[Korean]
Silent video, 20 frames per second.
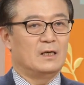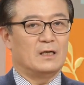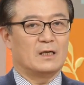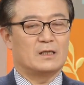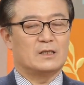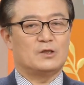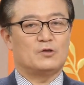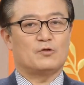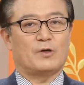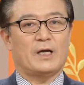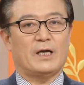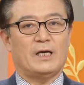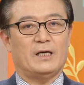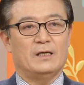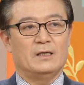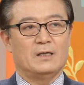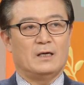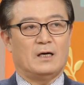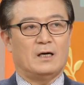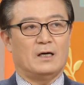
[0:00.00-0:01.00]
어, 그
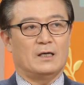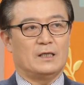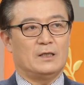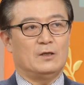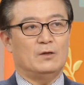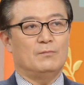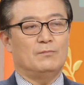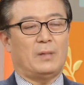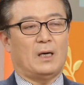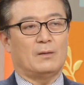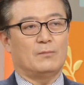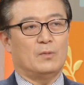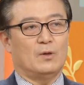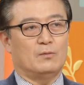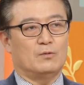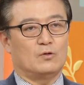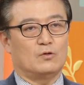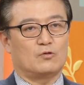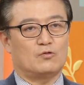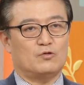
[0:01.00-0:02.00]
중에 어, 이런
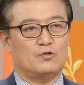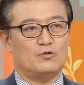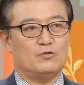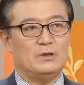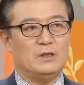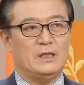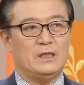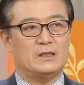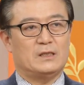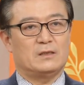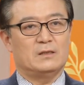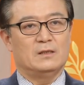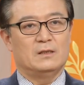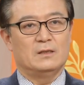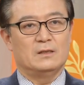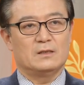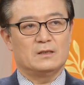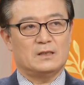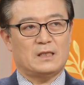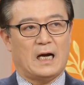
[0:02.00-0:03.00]
방법으로 꾸준히
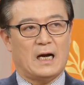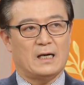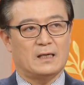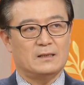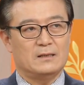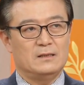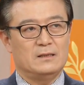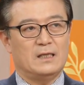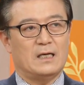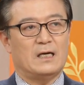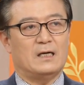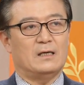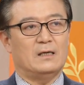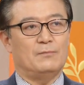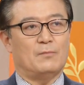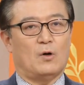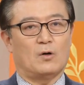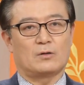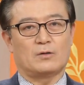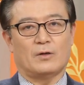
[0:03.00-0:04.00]
작은 양을
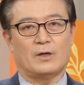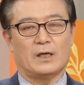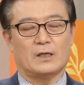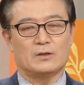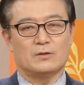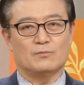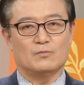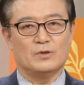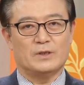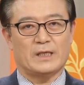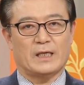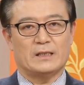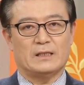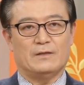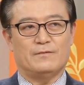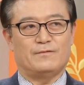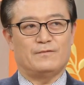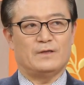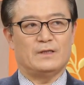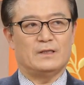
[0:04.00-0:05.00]
먹더라도 문제가 될 수